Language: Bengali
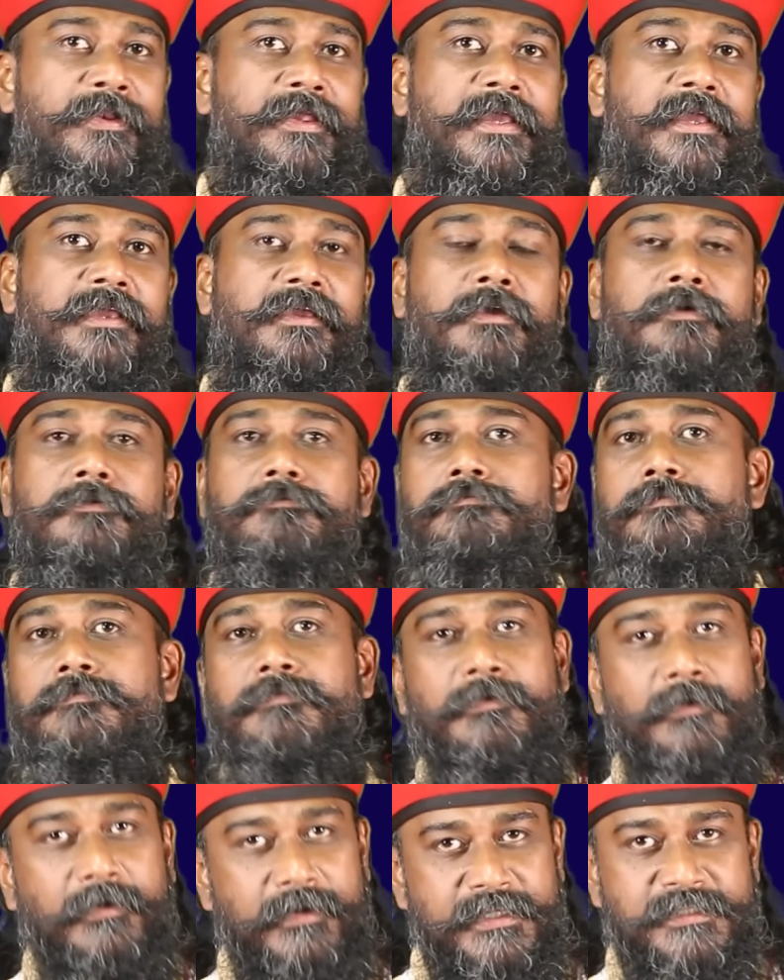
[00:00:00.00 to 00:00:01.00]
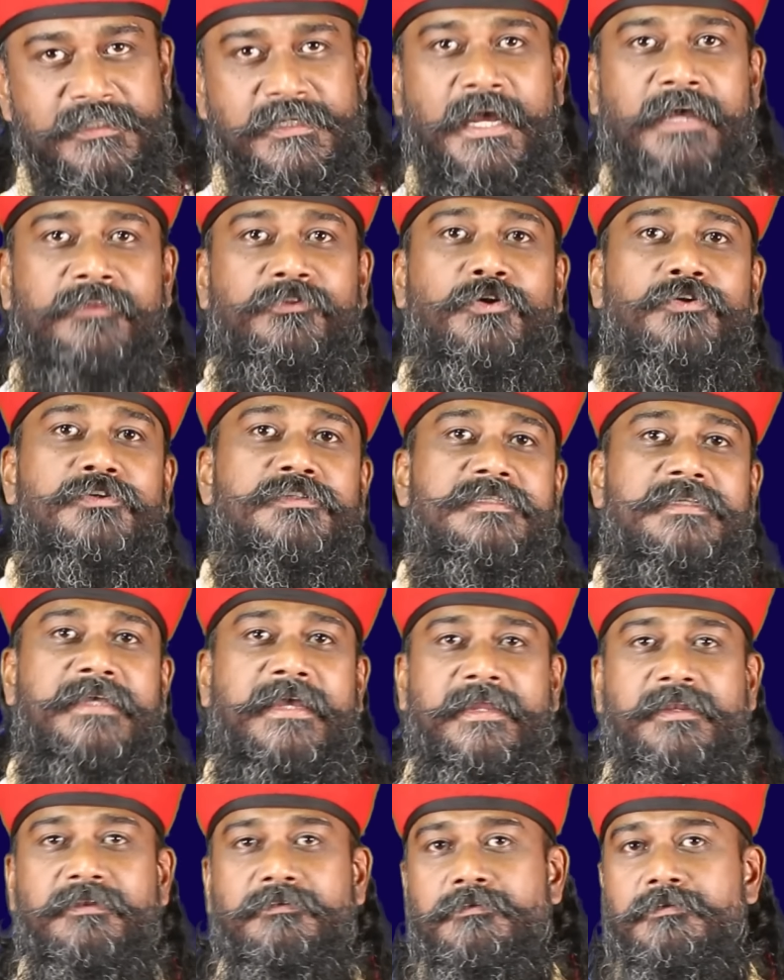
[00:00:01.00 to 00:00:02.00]
অনেক রেশাদ
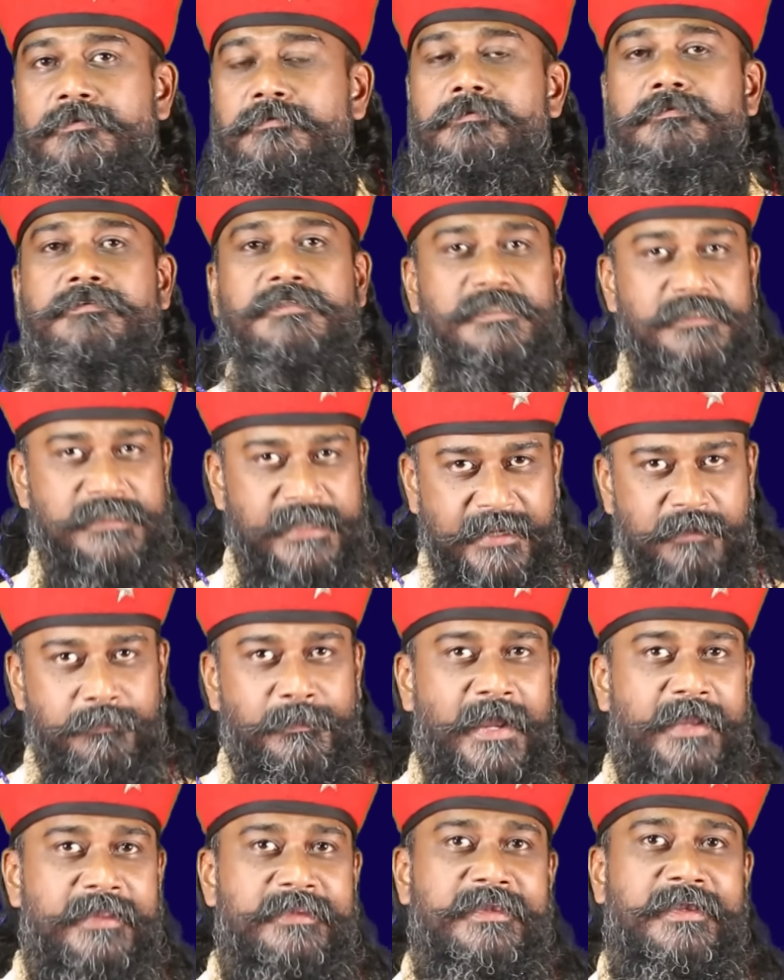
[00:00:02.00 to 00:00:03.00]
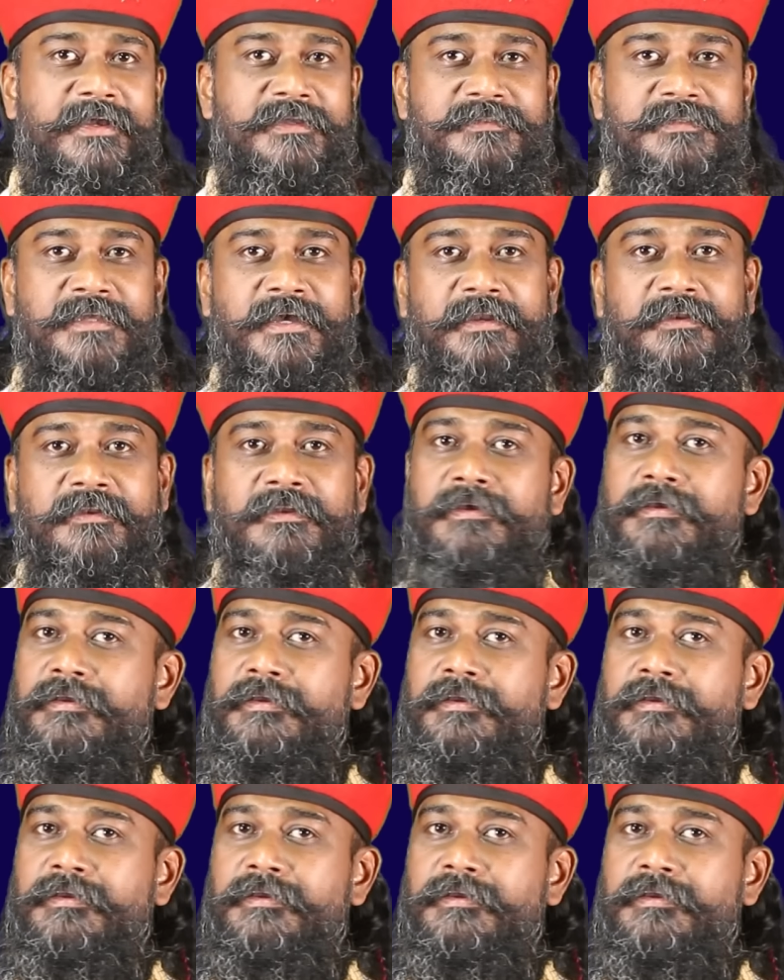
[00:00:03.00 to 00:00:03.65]
হোসেন শেখ মাহেদি হাসান